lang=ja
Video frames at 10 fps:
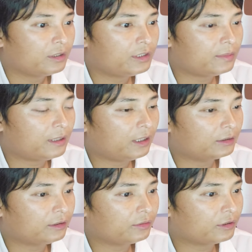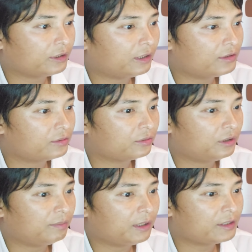一番上がってる時
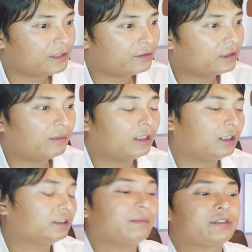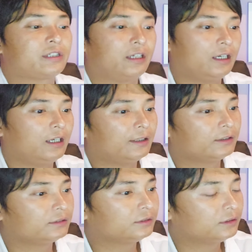72%ぐらいまで上がってますか
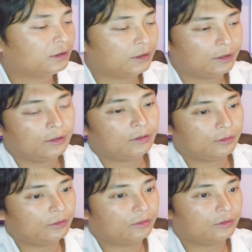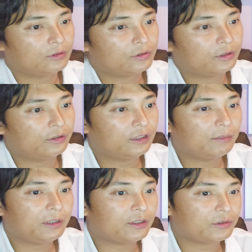ら、うん、それぐらい
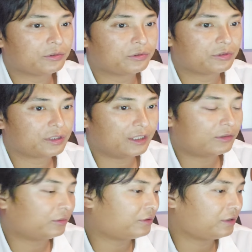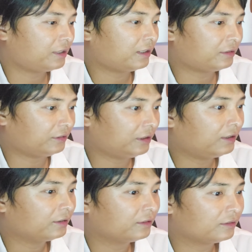まで上昇余地あるとことですね、逆にね。
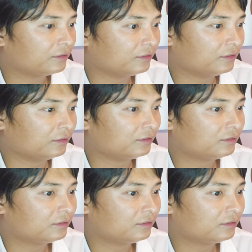うん。